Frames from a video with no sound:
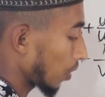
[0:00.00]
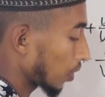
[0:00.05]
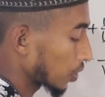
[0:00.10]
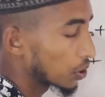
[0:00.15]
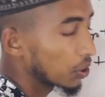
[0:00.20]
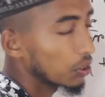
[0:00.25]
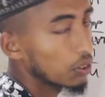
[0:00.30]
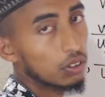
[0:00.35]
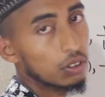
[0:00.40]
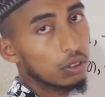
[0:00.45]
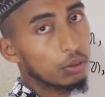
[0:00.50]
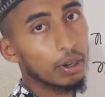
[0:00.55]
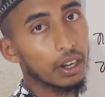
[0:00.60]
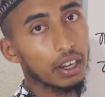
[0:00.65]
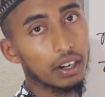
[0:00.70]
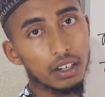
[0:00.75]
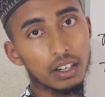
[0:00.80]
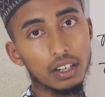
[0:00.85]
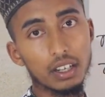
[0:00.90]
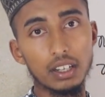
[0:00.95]

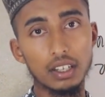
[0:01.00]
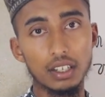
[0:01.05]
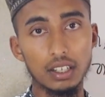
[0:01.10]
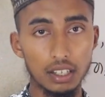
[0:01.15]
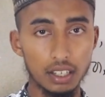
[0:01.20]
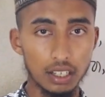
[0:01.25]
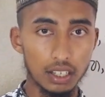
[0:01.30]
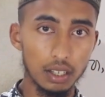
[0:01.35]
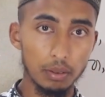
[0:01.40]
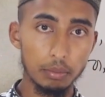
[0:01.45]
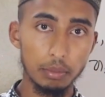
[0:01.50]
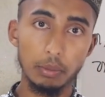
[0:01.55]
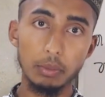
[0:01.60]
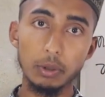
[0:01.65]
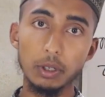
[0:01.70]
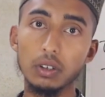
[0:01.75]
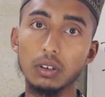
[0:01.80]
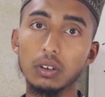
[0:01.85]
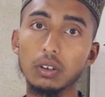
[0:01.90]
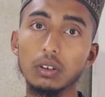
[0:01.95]
অসংখ্যবার
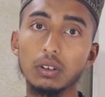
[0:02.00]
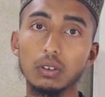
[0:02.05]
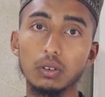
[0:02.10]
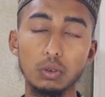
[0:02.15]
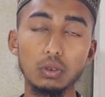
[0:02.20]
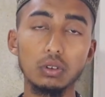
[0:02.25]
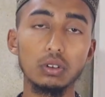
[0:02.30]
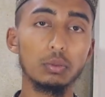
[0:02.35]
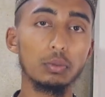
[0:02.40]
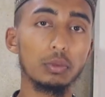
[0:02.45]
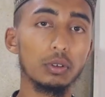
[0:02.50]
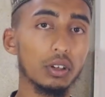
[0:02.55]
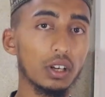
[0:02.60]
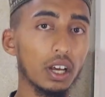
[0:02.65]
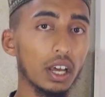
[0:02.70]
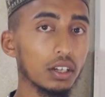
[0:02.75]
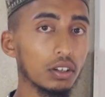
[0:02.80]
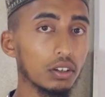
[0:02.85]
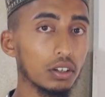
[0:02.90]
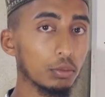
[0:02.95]
বিভিন্ন গুরুত্বপূর্ণ
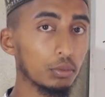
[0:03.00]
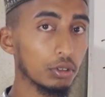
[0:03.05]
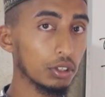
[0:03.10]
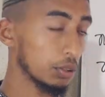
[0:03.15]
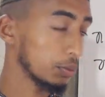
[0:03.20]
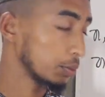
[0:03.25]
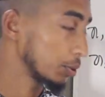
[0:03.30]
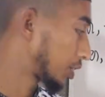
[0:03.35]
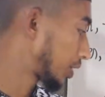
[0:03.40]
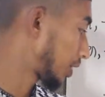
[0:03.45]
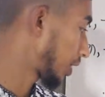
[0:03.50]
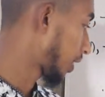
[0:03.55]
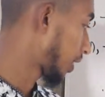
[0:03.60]
কারিগরি বোর্ডের প্রশ্নে